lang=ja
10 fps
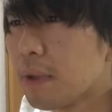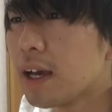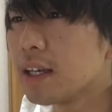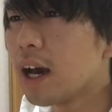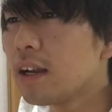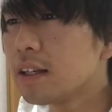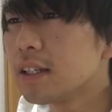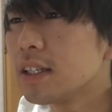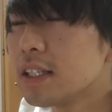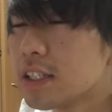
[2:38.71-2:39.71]
まあ、あ
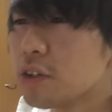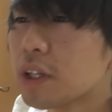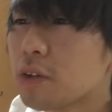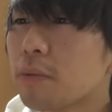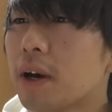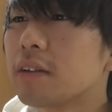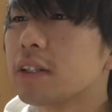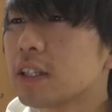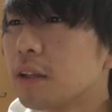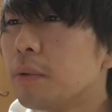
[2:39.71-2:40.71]
必要なとこもあるんで
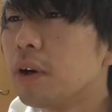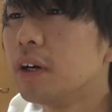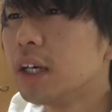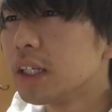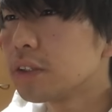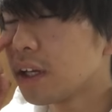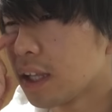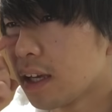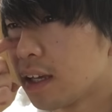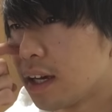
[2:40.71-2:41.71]
すけどもそれは
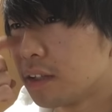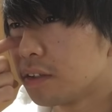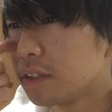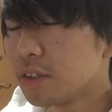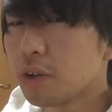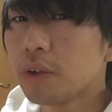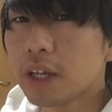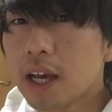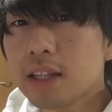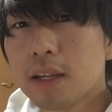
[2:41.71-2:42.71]
ねあの情報
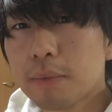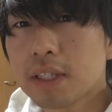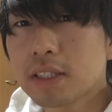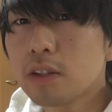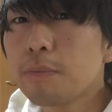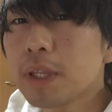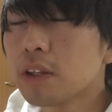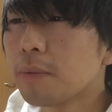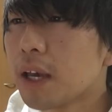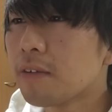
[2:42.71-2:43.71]
で書いてあります。
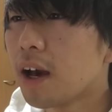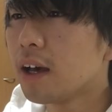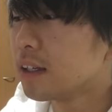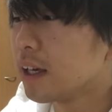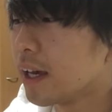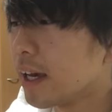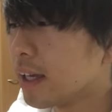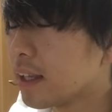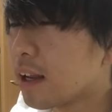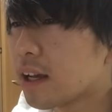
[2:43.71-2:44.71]
ストンピットの場合は、
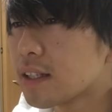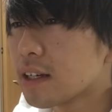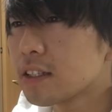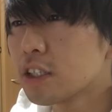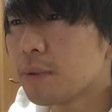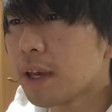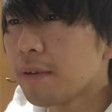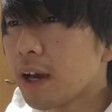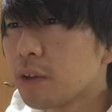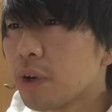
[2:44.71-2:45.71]
えー、定例会参加する場合
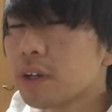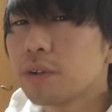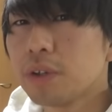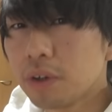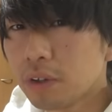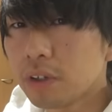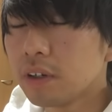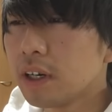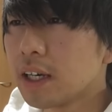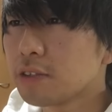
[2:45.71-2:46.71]
は予約不要
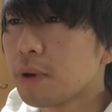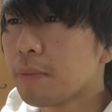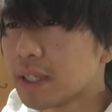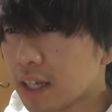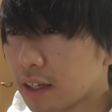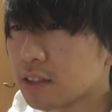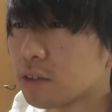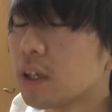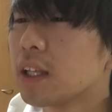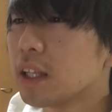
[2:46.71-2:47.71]
の、えー、そのまま参加す
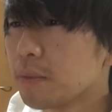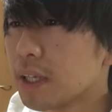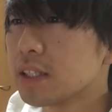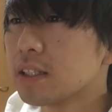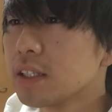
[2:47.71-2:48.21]
ることができます。